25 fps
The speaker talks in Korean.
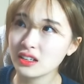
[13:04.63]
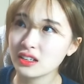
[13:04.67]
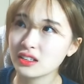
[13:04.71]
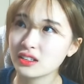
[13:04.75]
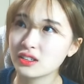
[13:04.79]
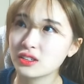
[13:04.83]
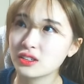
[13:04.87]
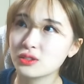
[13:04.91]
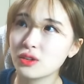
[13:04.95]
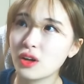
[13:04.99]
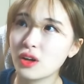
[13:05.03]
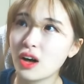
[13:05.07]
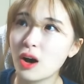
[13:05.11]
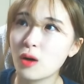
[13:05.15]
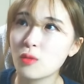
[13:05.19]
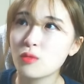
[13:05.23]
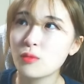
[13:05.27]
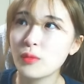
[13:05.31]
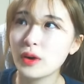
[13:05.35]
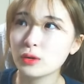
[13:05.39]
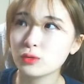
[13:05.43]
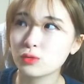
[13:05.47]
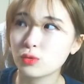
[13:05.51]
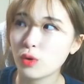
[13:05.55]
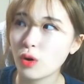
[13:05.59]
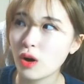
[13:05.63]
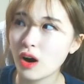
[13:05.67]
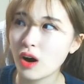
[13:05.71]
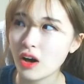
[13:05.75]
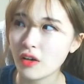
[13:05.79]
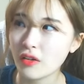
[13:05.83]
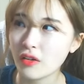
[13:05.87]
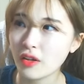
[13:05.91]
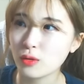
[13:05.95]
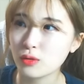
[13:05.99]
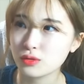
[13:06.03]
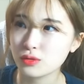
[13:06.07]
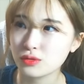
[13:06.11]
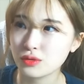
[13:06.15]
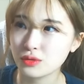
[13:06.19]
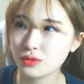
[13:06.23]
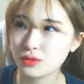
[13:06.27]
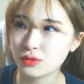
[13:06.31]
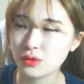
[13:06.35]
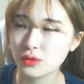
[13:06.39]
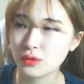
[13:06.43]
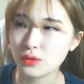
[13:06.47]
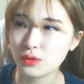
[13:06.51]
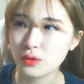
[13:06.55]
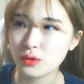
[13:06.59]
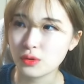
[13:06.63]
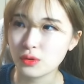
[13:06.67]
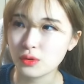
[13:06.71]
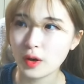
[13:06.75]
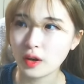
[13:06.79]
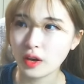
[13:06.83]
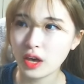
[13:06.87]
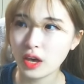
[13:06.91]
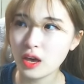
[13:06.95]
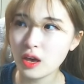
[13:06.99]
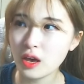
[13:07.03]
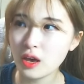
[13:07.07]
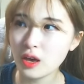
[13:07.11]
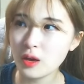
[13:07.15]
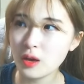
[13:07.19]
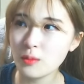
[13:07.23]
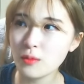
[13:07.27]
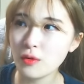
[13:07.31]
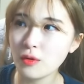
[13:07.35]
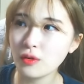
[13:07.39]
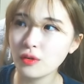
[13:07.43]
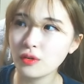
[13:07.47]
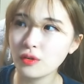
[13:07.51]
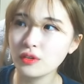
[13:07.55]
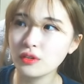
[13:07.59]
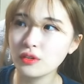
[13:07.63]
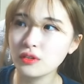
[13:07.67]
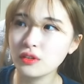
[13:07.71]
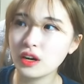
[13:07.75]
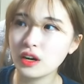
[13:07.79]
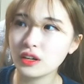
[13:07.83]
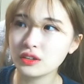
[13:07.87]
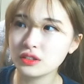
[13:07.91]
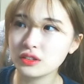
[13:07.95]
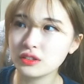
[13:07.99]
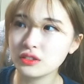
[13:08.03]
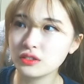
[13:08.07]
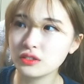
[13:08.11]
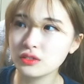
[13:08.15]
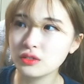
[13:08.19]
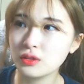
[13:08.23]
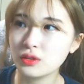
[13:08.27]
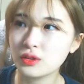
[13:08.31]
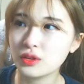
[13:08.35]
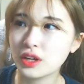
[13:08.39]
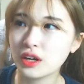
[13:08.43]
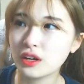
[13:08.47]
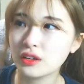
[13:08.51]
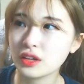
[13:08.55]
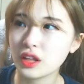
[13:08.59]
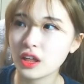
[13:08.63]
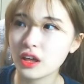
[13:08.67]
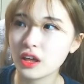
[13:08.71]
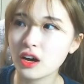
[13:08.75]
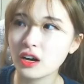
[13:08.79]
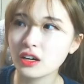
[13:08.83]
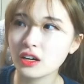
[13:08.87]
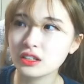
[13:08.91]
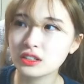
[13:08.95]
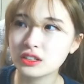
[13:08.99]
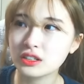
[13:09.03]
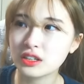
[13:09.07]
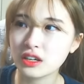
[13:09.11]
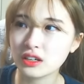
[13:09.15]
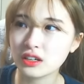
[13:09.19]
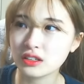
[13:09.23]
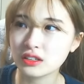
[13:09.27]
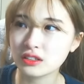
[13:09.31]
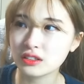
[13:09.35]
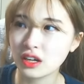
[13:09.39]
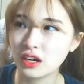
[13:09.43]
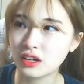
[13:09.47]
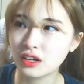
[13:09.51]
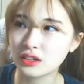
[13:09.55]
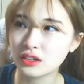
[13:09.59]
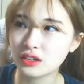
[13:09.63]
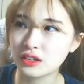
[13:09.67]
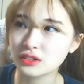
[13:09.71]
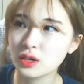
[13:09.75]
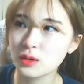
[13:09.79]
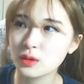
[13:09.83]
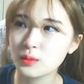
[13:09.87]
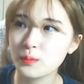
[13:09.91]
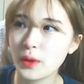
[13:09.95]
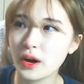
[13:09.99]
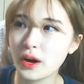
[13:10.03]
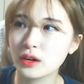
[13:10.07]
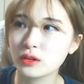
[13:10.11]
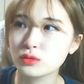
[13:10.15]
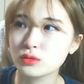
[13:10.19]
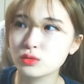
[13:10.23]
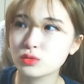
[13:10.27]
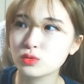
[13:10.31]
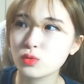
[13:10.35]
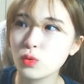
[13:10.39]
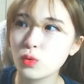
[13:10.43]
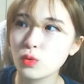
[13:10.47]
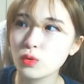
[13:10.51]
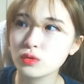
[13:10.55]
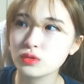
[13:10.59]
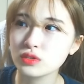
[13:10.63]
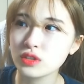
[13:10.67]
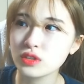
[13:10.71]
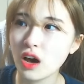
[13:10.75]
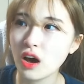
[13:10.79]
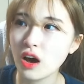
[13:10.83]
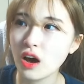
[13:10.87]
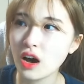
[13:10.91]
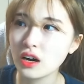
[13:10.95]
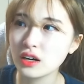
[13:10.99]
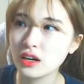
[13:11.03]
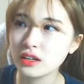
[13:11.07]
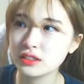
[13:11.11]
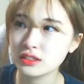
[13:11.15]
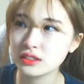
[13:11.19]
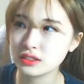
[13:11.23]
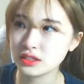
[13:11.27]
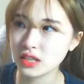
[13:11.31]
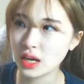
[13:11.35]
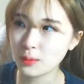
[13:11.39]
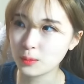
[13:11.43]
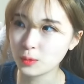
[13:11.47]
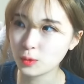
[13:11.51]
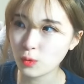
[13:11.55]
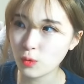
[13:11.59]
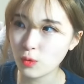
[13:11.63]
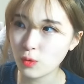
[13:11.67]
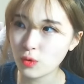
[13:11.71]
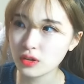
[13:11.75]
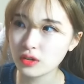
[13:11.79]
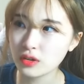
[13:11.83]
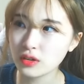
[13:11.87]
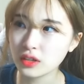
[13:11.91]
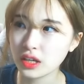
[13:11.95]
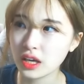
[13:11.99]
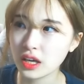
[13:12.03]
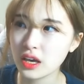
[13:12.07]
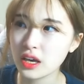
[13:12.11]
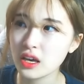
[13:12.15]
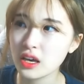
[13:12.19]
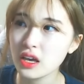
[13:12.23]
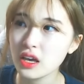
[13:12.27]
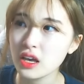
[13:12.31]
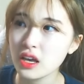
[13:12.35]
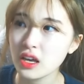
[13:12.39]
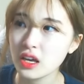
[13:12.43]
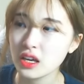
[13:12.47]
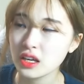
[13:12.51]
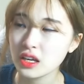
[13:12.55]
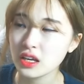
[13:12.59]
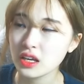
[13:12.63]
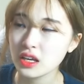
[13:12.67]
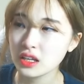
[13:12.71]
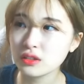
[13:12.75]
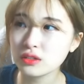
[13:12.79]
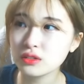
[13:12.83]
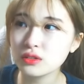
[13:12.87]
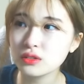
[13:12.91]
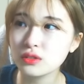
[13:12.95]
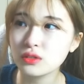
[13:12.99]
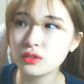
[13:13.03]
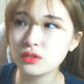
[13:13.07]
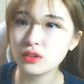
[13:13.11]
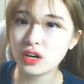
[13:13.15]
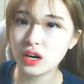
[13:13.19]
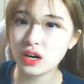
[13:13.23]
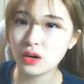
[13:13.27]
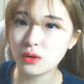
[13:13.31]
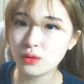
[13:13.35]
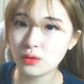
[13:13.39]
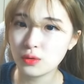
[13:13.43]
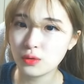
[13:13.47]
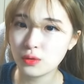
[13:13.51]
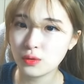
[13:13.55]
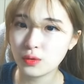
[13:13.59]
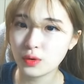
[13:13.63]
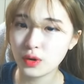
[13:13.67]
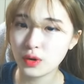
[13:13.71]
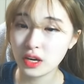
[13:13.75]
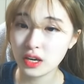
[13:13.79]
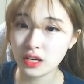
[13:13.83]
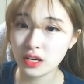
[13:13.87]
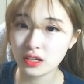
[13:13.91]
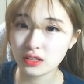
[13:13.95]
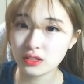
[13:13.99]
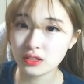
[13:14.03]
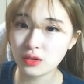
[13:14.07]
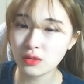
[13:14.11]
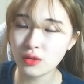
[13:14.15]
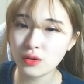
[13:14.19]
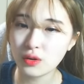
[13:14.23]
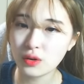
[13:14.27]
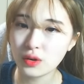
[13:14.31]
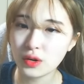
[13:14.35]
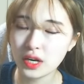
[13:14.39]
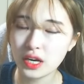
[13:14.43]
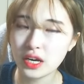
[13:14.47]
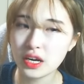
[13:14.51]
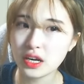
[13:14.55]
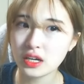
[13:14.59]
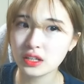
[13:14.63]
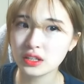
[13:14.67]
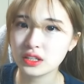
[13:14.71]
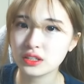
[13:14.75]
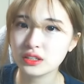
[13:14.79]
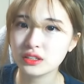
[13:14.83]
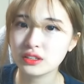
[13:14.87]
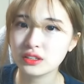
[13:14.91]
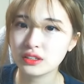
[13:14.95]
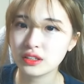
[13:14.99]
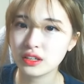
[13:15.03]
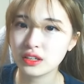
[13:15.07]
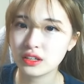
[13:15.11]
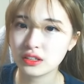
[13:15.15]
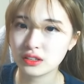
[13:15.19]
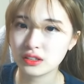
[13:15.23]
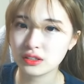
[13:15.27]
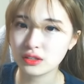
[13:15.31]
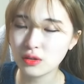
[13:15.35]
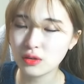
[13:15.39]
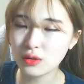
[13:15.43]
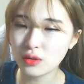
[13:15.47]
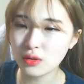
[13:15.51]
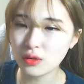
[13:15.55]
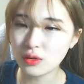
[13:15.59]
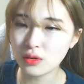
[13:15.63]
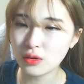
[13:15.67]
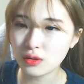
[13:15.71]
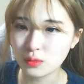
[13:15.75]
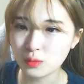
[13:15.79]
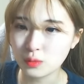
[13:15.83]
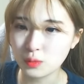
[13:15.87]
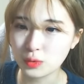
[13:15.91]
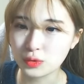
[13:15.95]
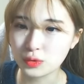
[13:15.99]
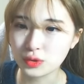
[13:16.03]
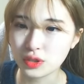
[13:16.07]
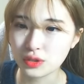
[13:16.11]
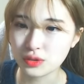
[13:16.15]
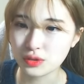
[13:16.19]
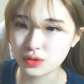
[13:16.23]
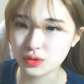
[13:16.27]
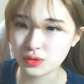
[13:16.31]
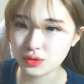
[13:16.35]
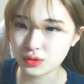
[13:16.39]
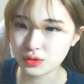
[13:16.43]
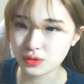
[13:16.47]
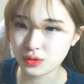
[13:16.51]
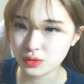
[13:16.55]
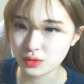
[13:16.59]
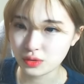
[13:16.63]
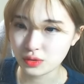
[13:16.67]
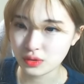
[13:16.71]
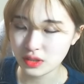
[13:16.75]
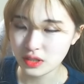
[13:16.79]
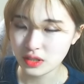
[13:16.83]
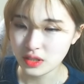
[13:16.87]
그래서 아무 말도 안 하고 있었던 거예요 막 해명 같은 거나 내가 그때 그 당시에 방송 상황을 잡고 이렇게 이끌어 가고 그런 걸 해야 되는데 그런 걸 못했었어요